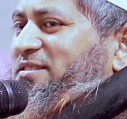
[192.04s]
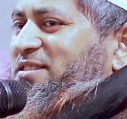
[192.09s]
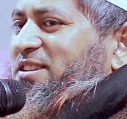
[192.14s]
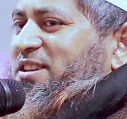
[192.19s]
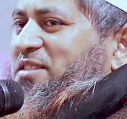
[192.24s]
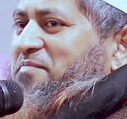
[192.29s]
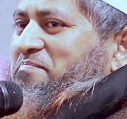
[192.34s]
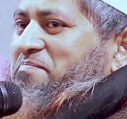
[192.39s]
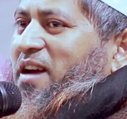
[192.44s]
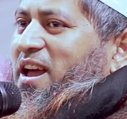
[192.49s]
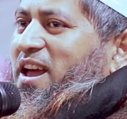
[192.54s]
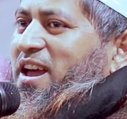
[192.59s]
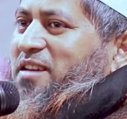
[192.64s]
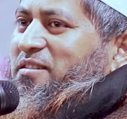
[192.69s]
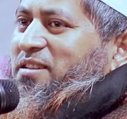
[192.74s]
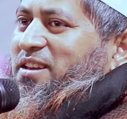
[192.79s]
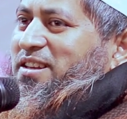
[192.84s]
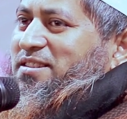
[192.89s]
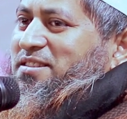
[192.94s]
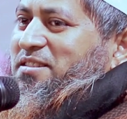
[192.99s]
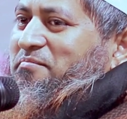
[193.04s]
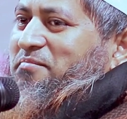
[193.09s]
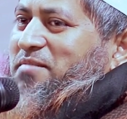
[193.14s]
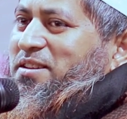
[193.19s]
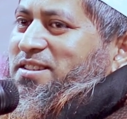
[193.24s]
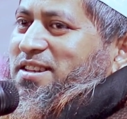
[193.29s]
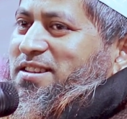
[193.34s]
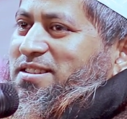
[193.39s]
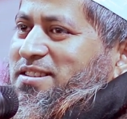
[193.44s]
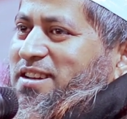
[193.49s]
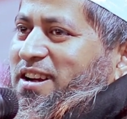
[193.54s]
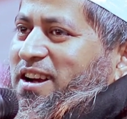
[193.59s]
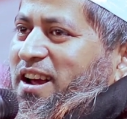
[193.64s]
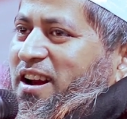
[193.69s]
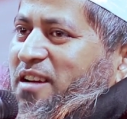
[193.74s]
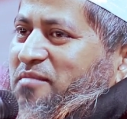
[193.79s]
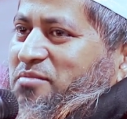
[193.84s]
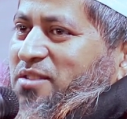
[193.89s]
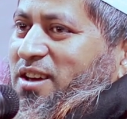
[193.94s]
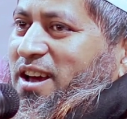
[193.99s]
চিঠি পায়ে গেছে মেজাজটা
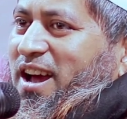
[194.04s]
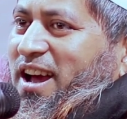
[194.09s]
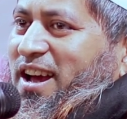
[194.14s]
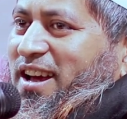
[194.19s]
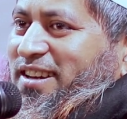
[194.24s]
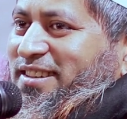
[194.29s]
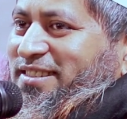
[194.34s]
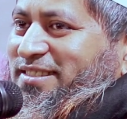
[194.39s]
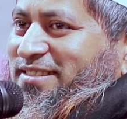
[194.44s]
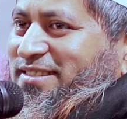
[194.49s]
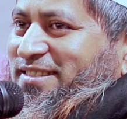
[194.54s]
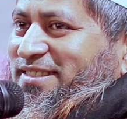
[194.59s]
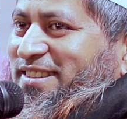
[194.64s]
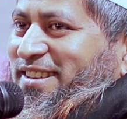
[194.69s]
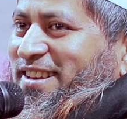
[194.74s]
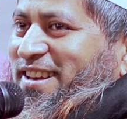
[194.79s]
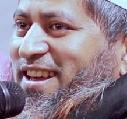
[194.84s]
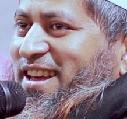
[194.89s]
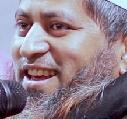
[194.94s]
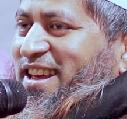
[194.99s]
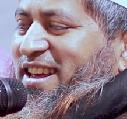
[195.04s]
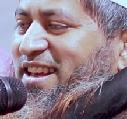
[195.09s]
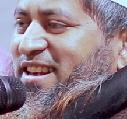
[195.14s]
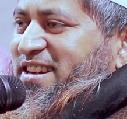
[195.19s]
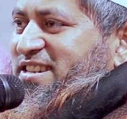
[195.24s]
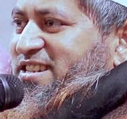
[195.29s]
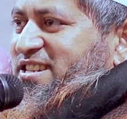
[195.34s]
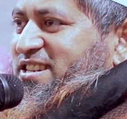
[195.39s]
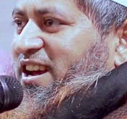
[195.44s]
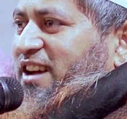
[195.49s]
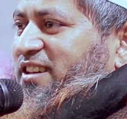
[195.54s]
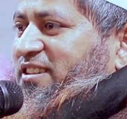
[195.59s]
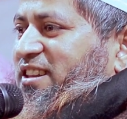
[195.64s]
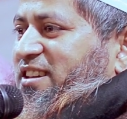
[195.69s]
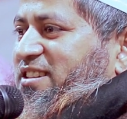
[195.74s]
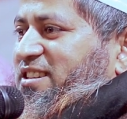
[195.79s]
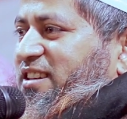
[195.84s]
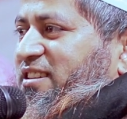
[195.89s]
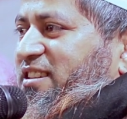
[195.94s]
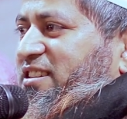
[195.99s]
খারাপ হয়ে
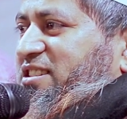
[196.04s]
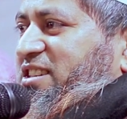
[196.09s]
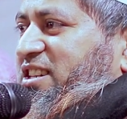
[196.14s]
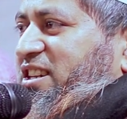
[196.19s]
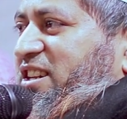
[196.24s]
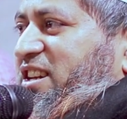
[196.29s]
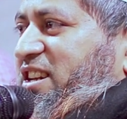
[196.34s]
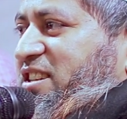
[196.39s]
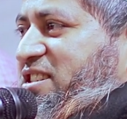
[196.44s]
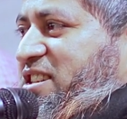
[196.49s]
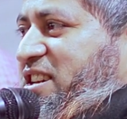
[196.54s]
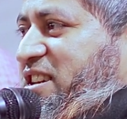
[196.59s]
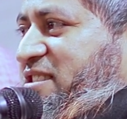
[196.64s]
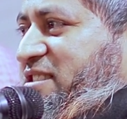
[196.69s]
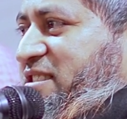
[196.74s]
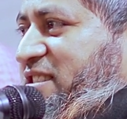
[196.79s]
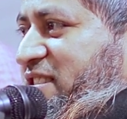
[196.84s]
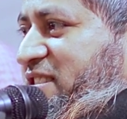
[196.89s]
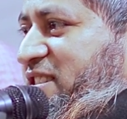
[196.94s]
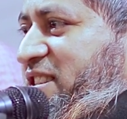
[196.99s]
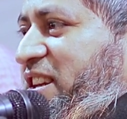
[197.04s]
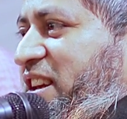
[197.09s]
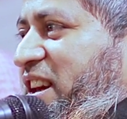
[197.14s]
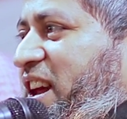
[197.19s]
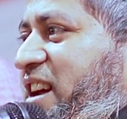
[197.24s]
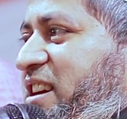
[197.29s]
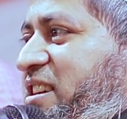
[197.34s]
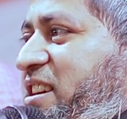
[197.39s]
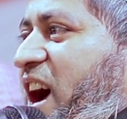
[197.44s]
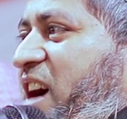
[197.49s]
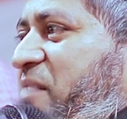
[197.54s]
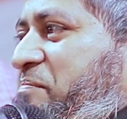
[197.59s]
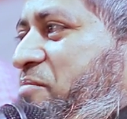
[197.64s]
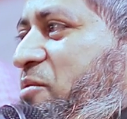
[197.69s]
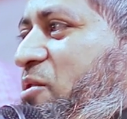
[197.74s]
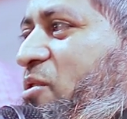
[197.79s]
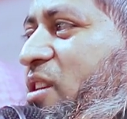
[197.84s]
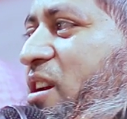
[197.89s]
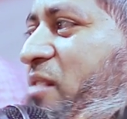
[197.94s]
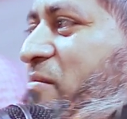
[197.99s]
সাথে সাথে চিড়িটা ছিঁড়ছে ছিঁড়ে
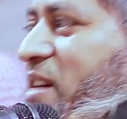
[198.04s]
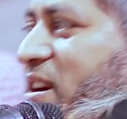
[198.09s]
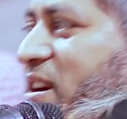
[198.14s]
ছিঁড়াই রে